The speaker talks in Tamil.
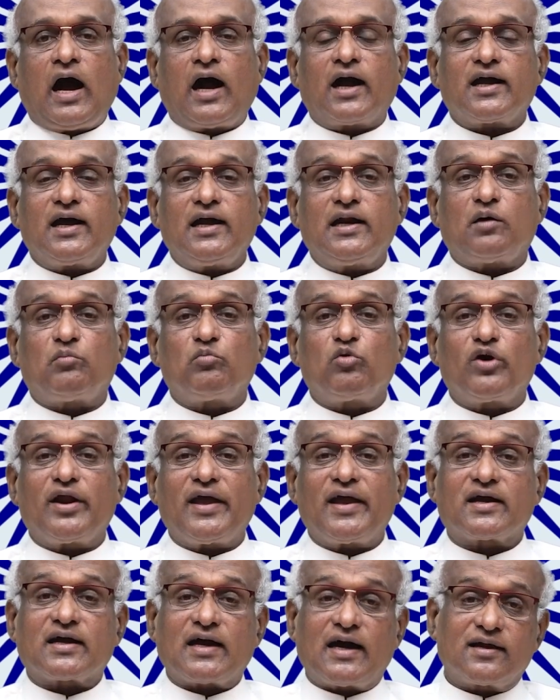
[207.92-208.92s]
ஆக
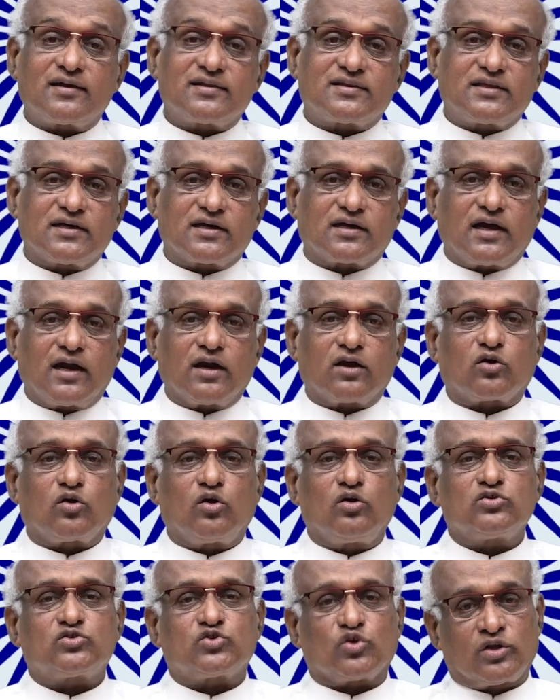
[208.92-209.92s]
நம்மளுடைய
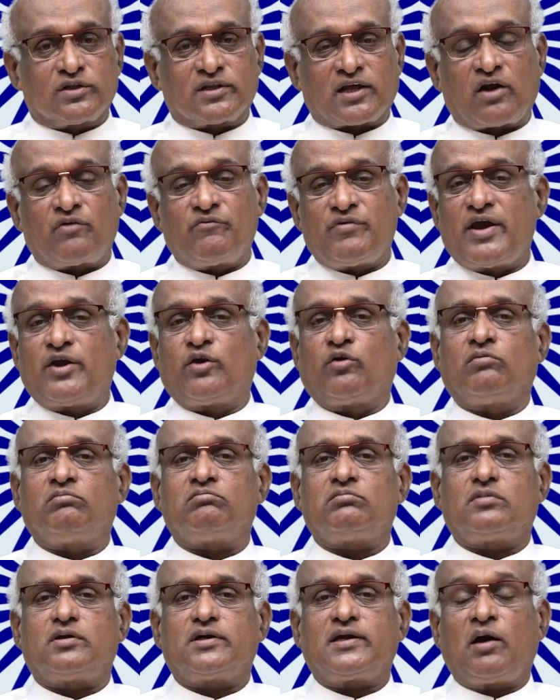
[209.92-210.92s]
கருத்துக்களுக்கும் சுதந்திரம் வேணும்
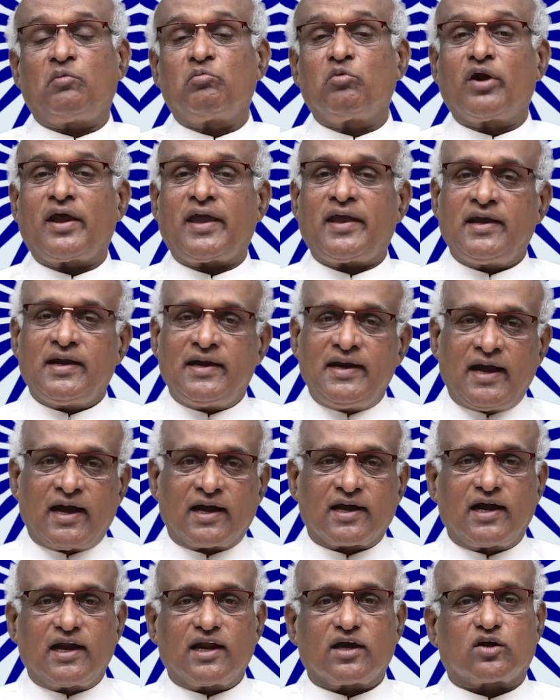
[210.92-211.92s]
நம்மளுடைய
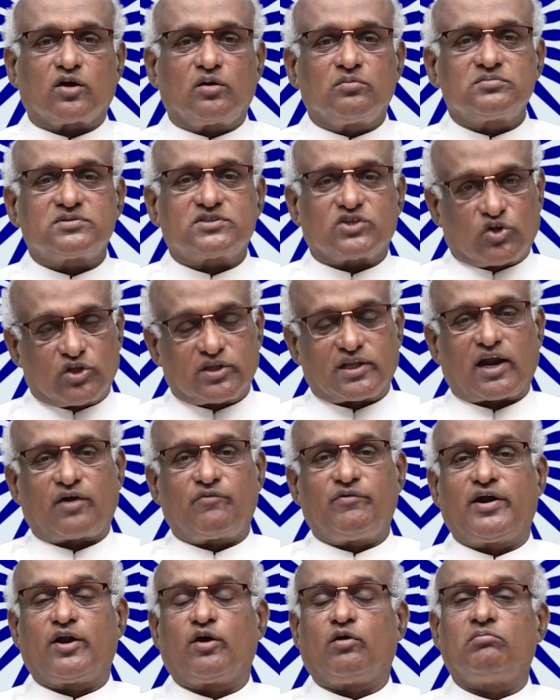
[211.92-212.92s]
எண்ணங்களுக்கும்
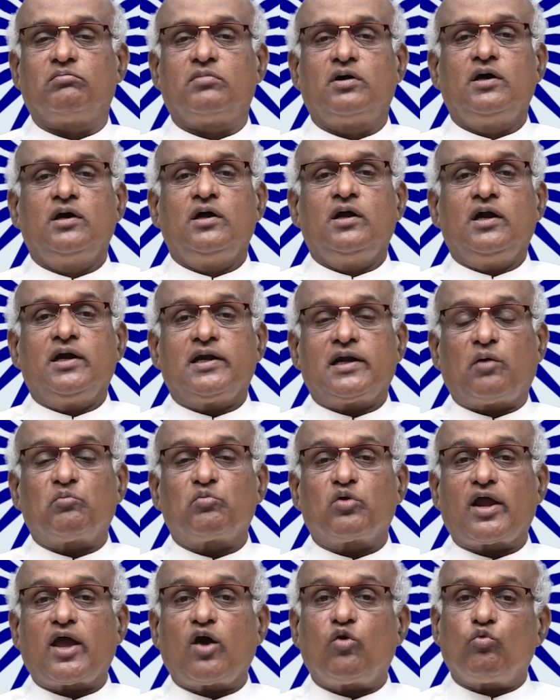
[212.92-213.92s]
சுதந்திரம் வேணும்
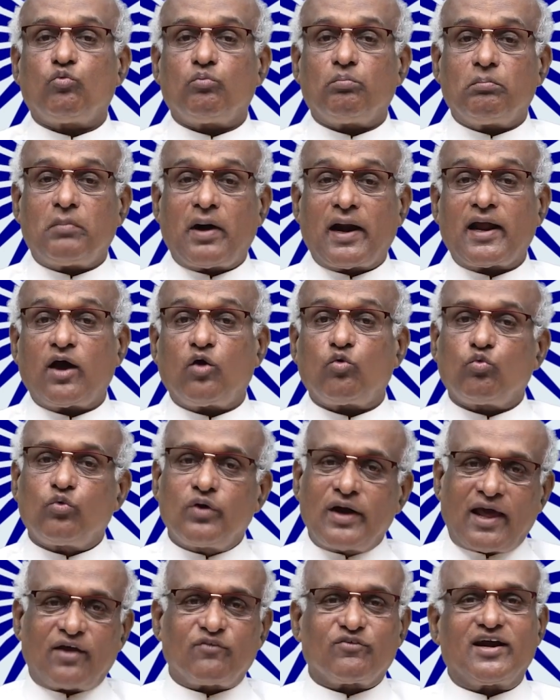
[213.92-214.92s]
நம்மளுடைய மன
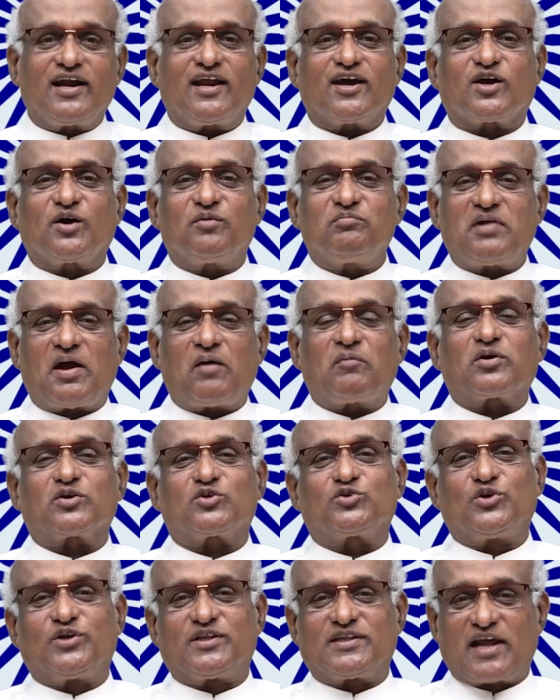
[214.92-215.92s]
உணர்வுகளுக்கும்
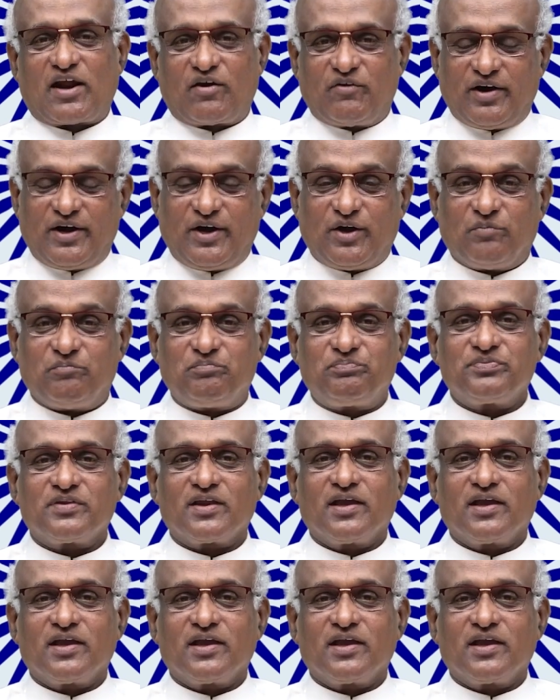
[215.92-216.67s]
நமக்கு சுதந்திரம் வேண்டும்